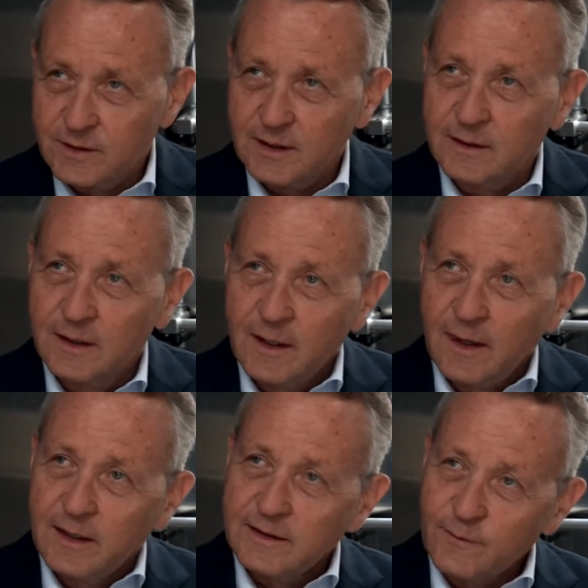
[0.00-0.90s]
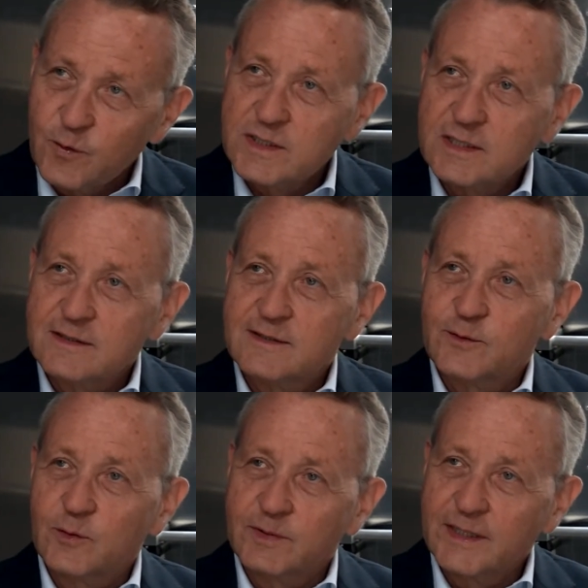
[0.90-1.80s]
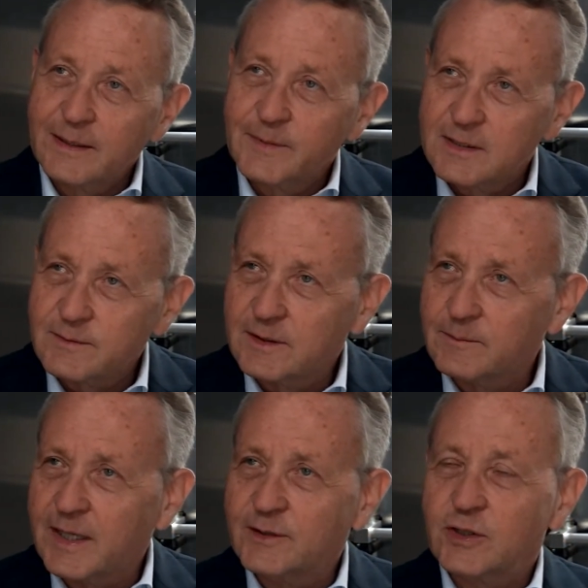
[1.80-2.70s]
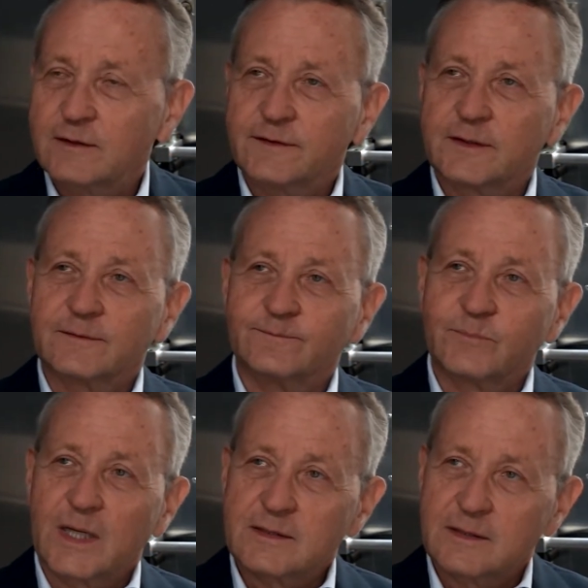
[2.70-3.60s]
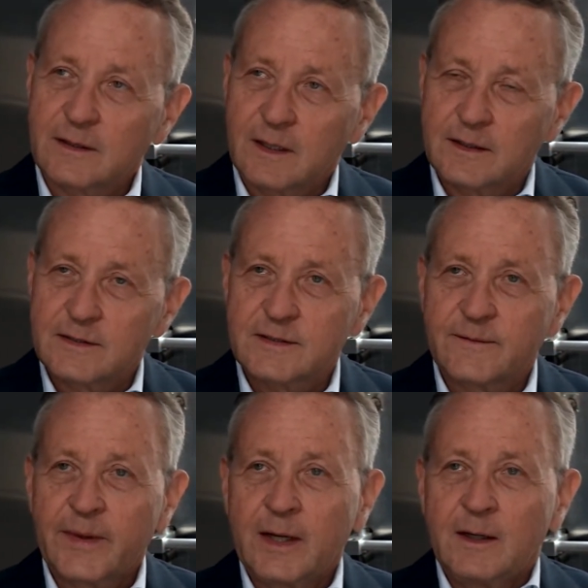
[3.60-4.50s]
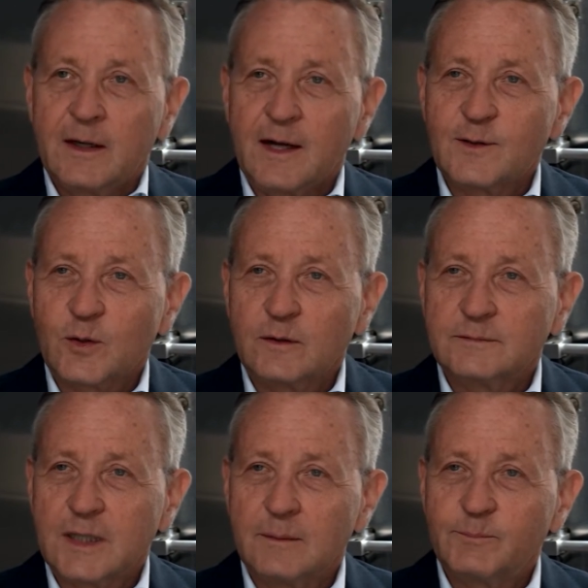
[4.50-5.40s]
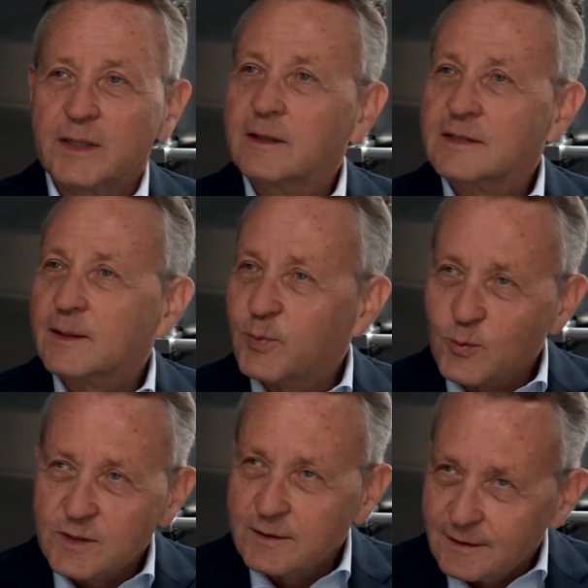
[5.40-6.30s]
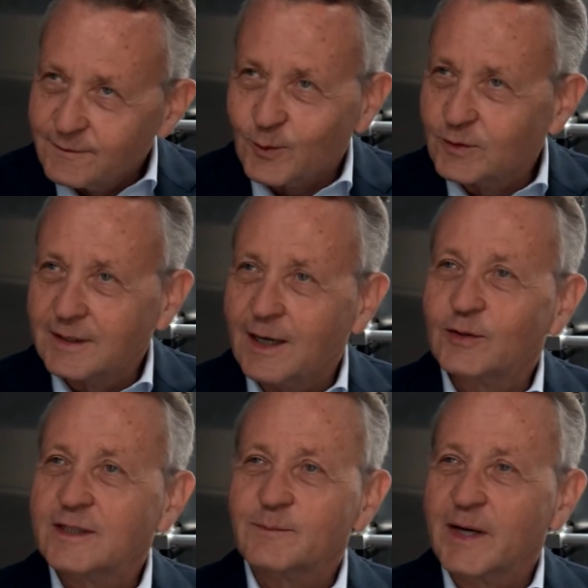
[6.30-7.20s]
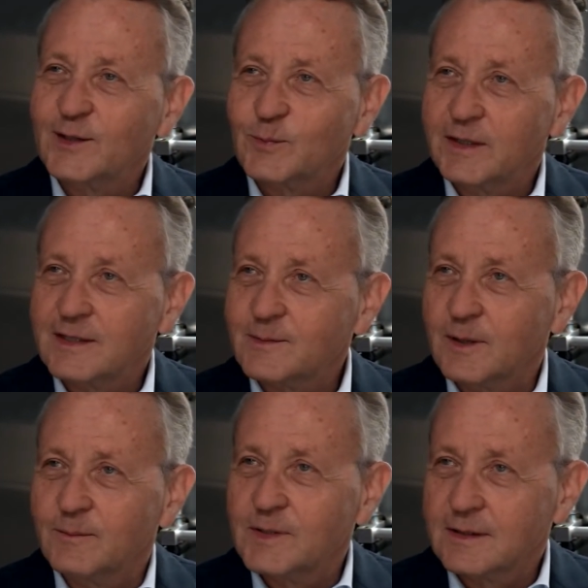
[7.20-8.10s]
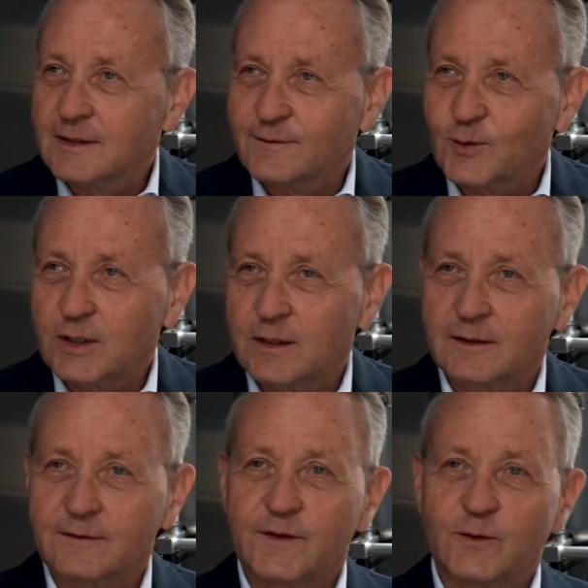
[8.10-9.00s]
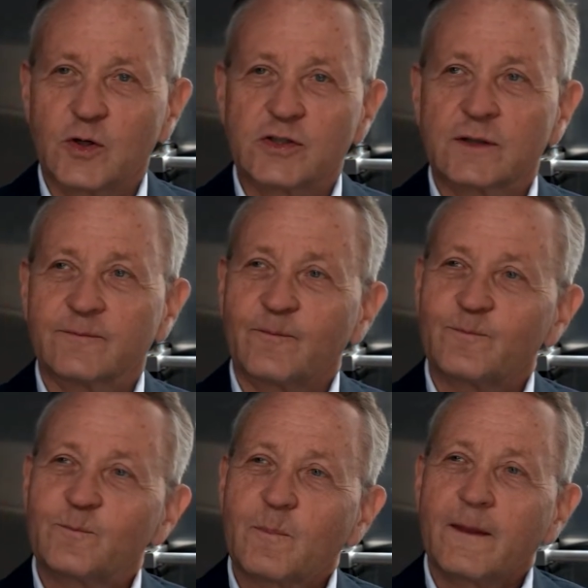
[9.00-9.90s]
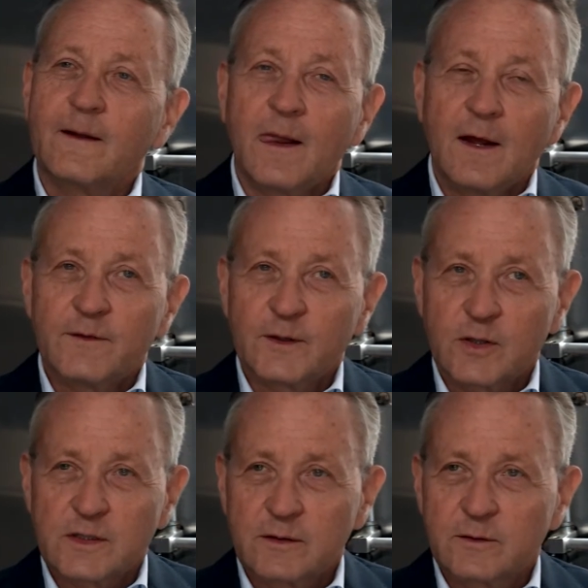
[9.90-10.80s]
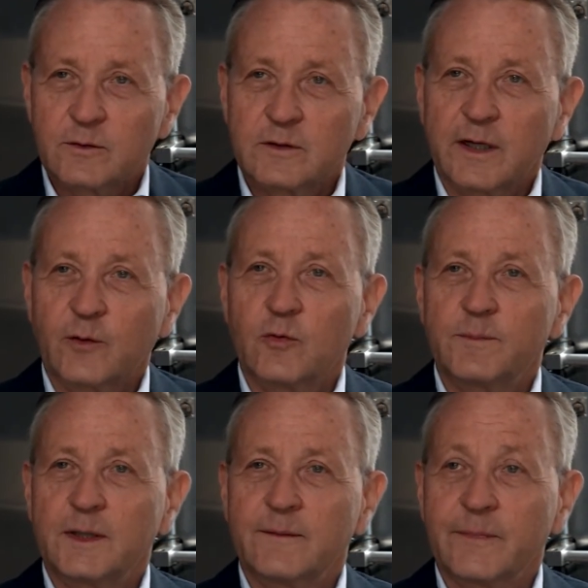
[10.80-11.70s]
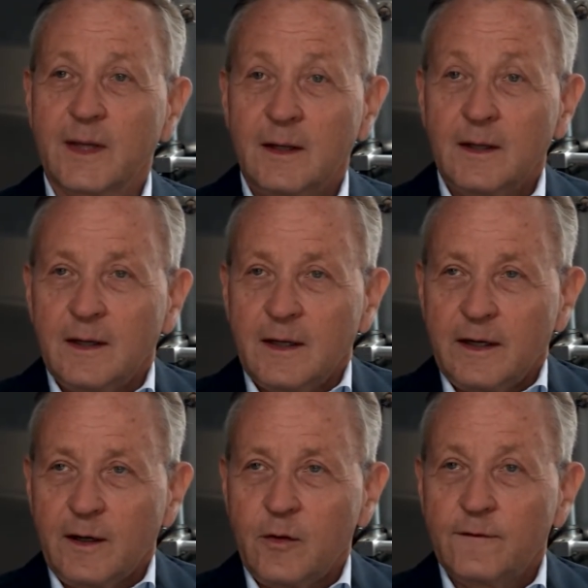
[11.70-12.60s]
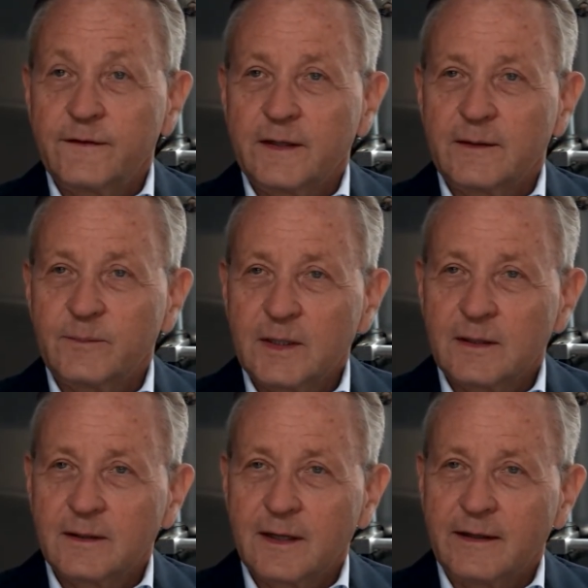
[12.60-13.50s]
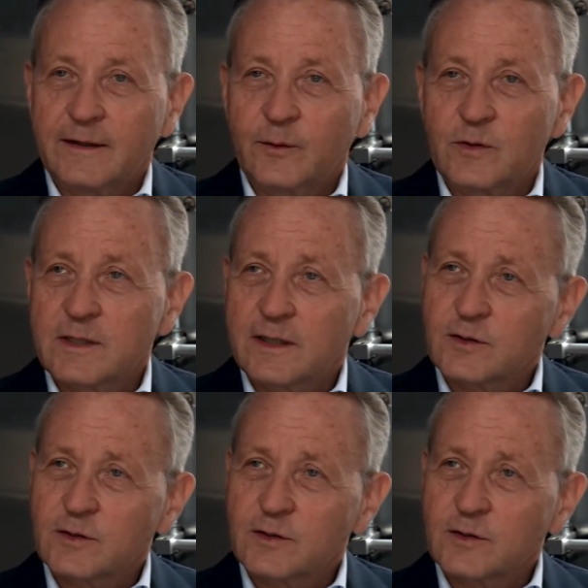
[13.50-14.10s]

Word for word: und dann den Vorsitz zu übernehmen. Das wird im Mai stattfinden, nächsten Jahres. Also da bin ich sehr positiv und auch das Management, das wir haben, ist ja hervorragend. Für und für Deutschland und Europa? Für Deutschland und Europa erhoffe ich mir eine größere